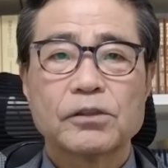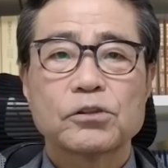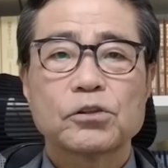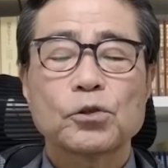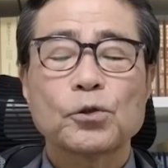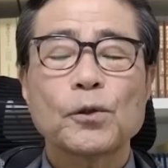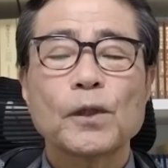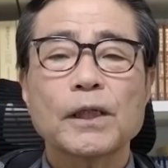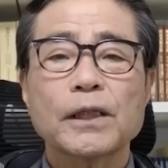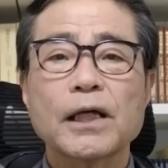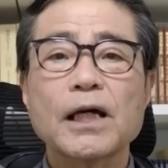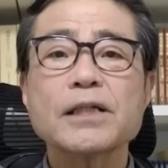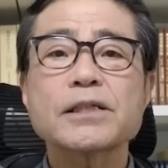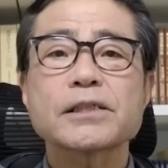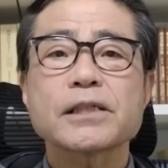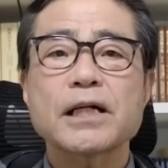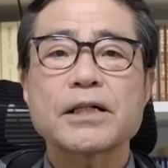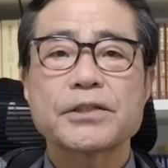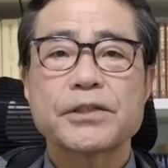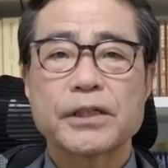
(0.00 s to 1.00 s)
それは
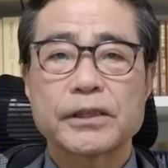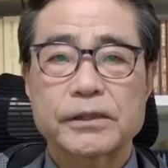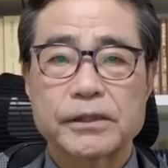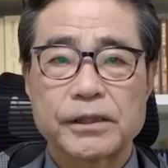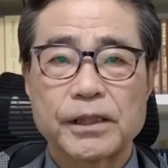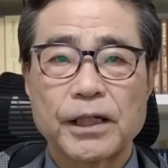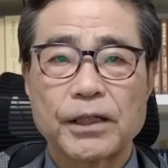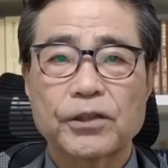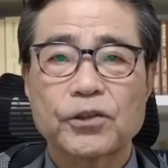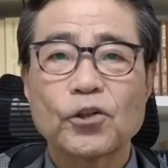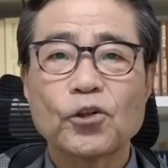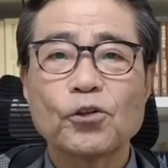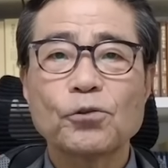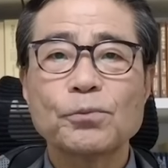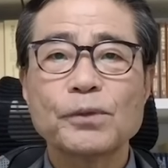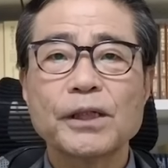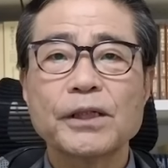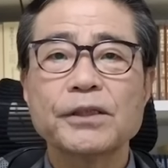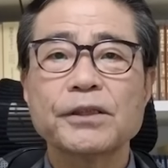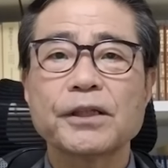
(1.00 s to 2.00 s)
確かにですね、表
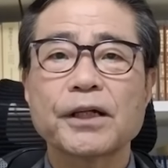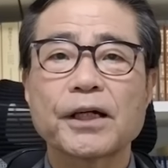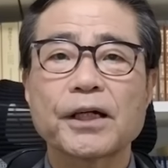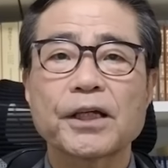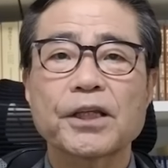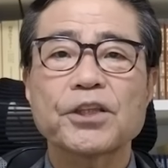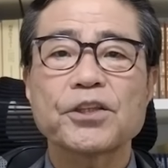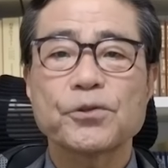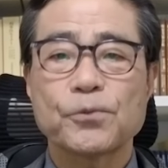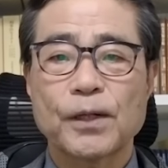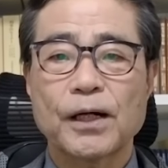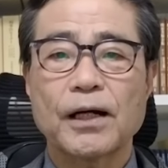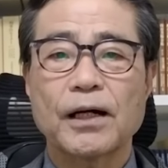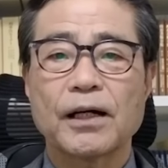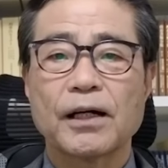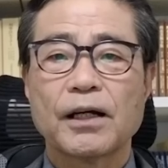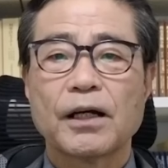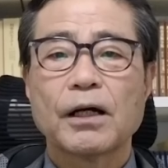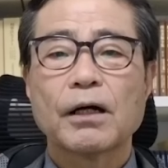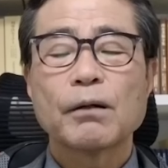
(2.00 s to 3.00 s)
面的に
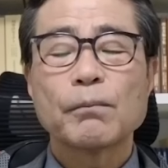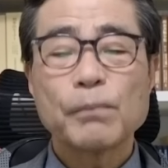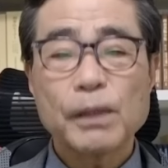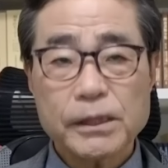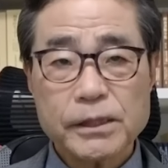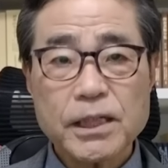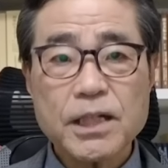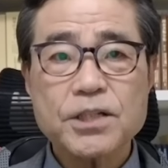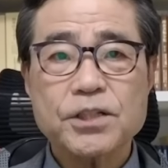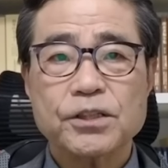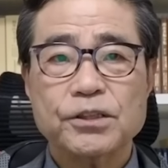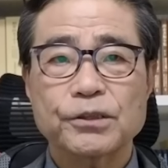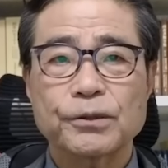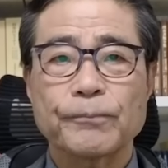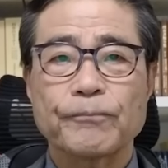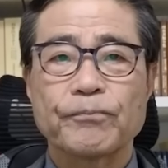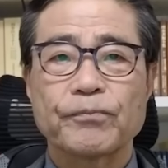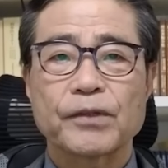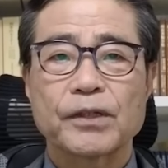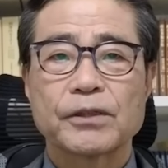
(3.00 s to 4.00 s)
は、まさし
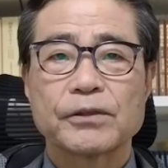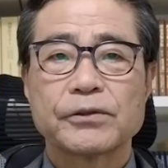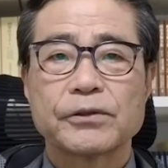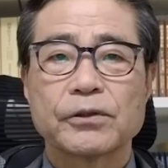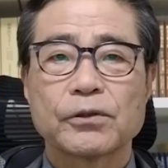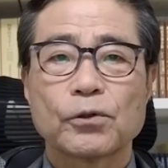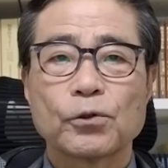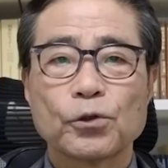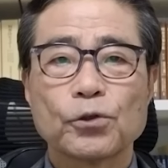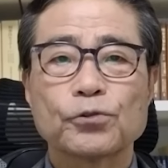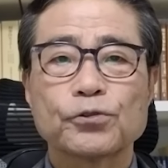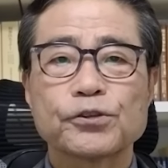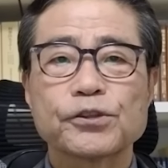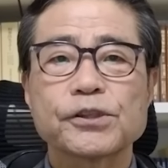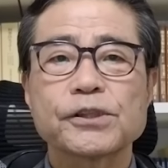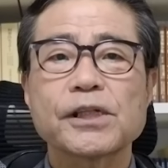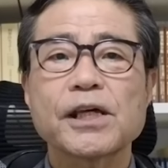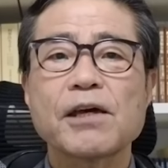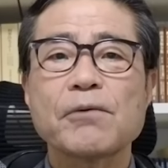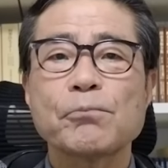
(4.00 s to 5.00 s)
く、この
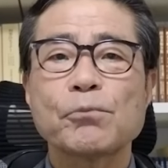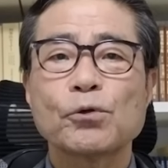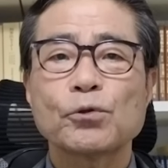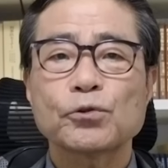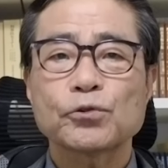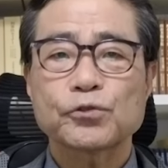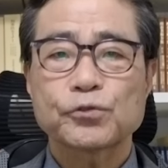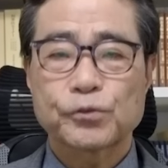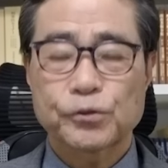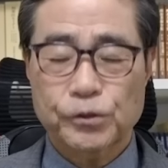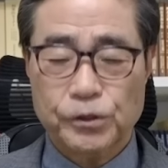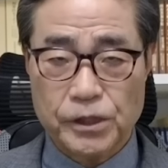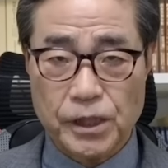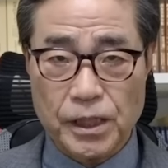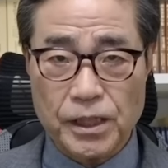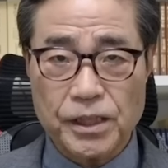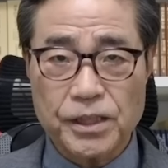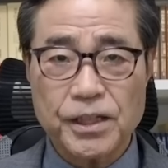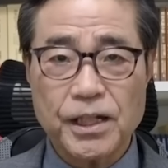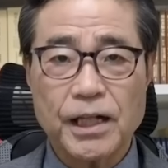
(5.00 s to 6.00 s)
不正目
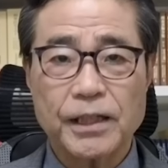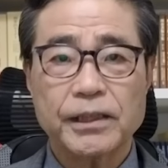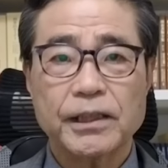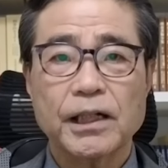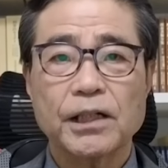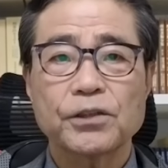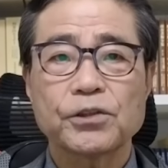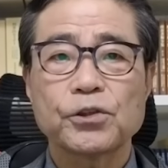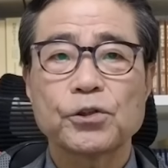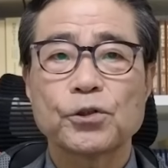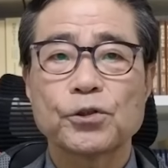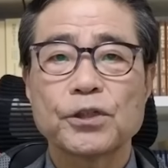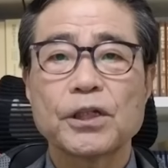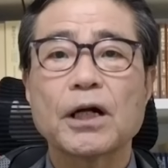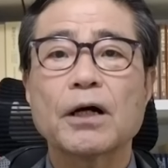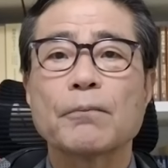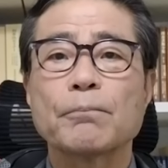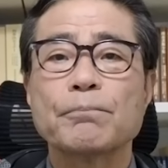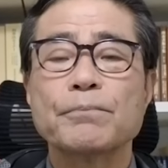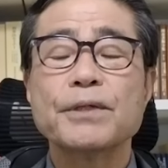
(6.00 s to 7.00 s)
的に当たるように
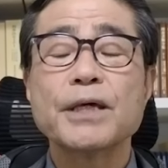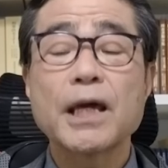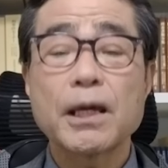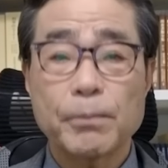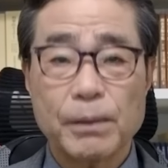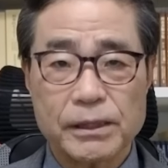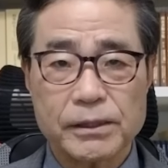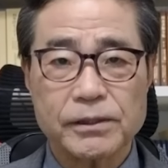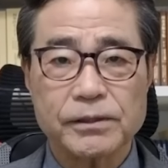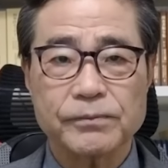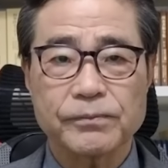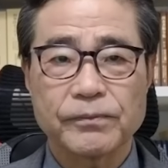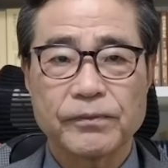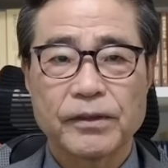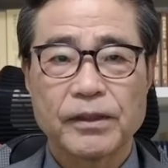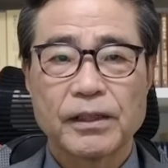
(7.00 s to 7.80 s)
は見えます。